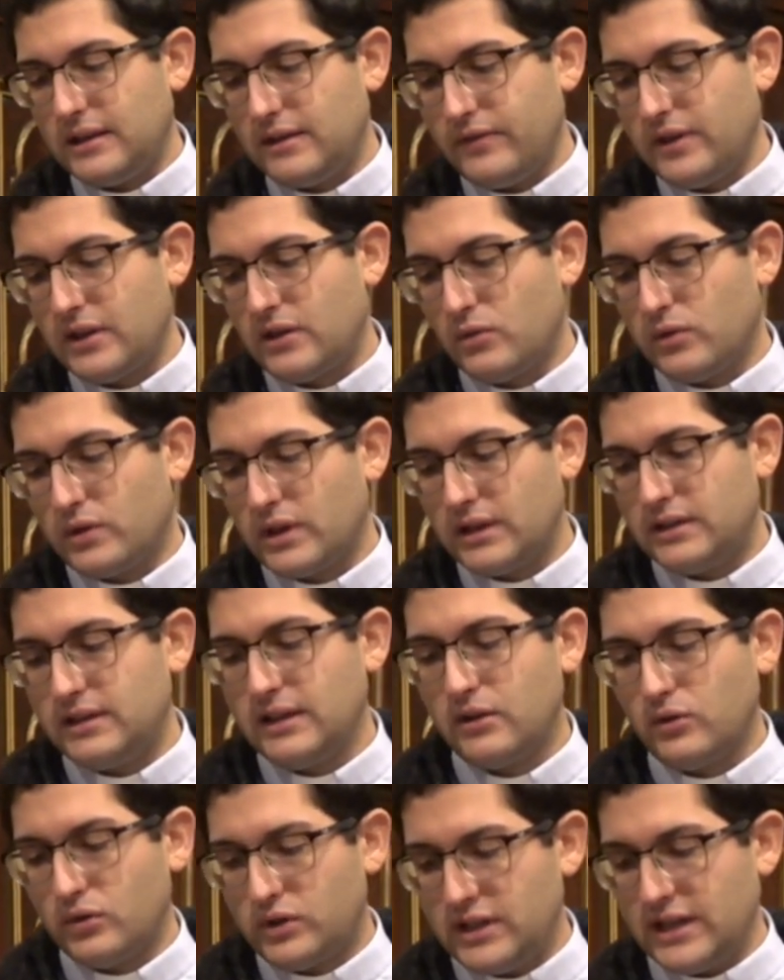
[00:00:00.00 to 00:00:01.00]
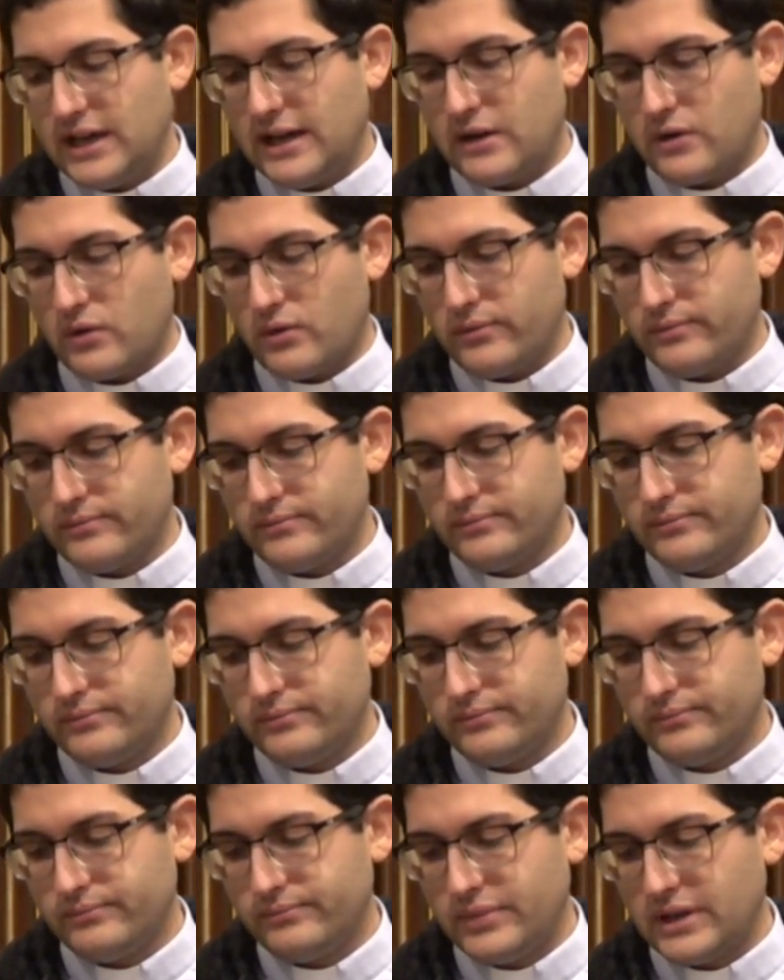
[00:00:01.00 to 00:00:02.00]
avere un criterio chiaro
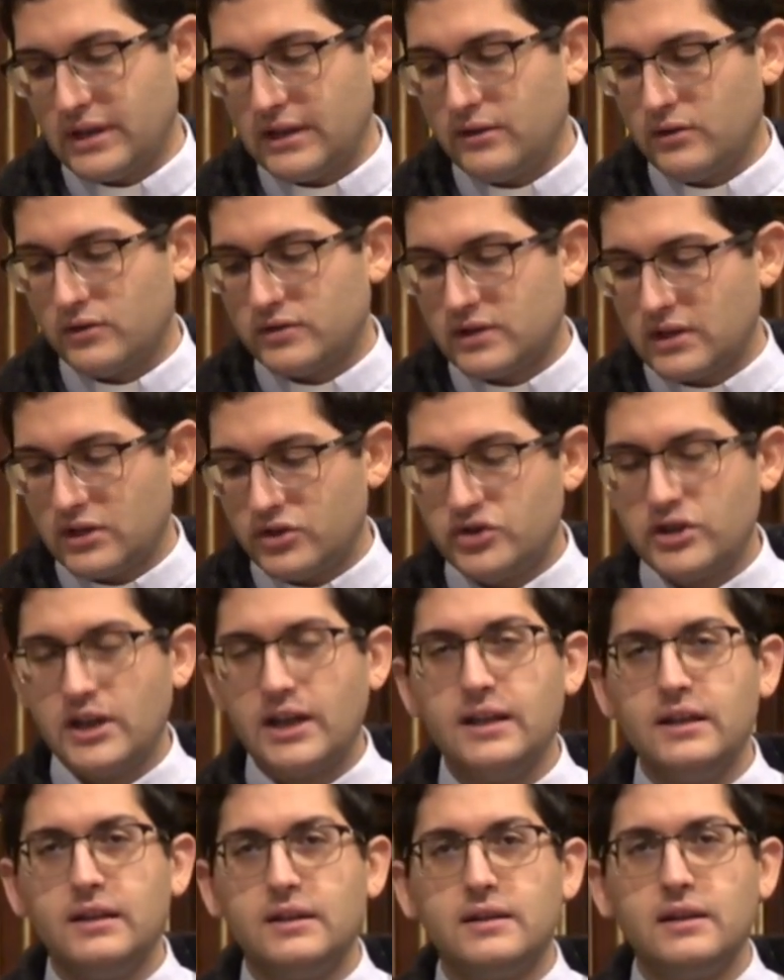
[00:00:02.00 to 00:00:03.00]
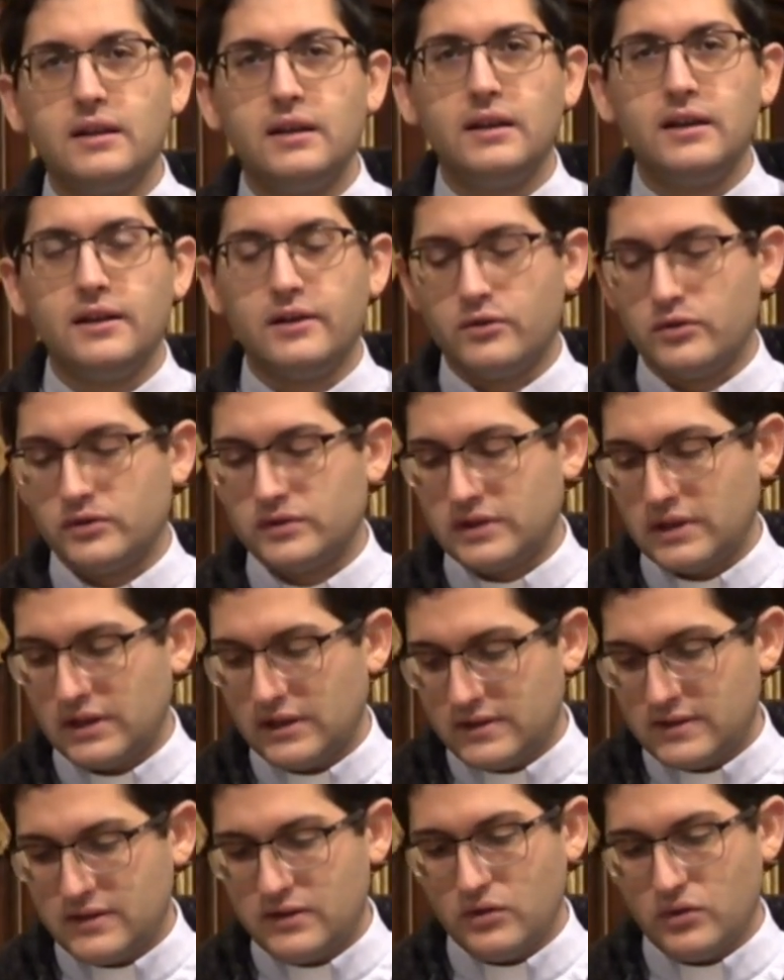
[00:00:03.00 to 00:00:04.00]
per le nostre scelte e le nostre
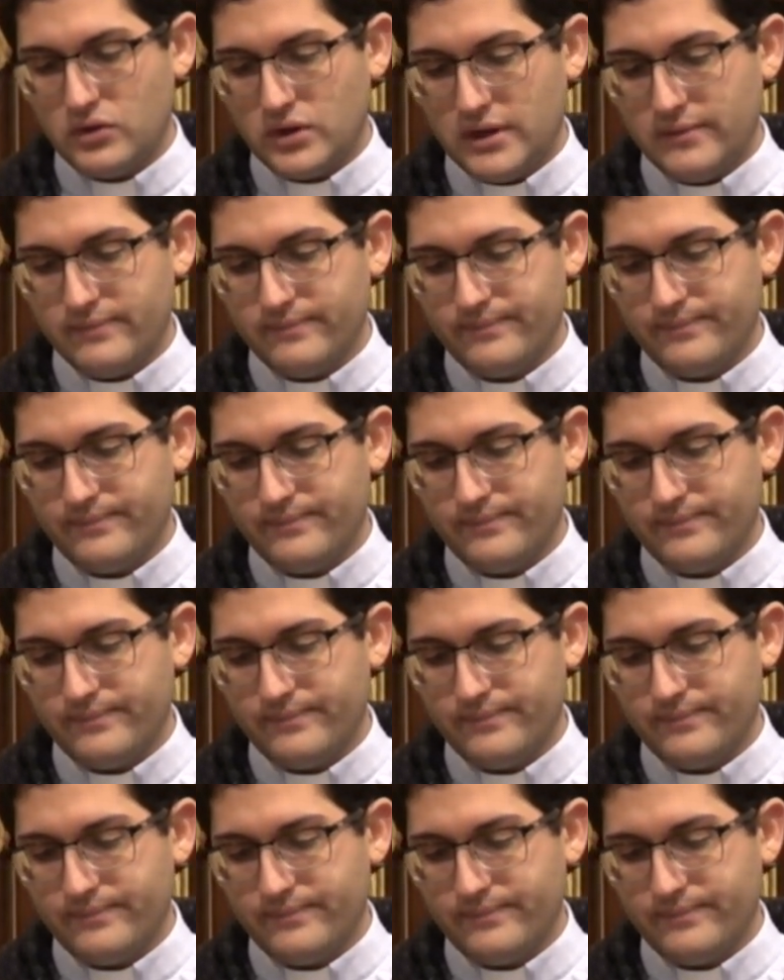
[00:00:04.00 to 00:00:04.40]
azioni.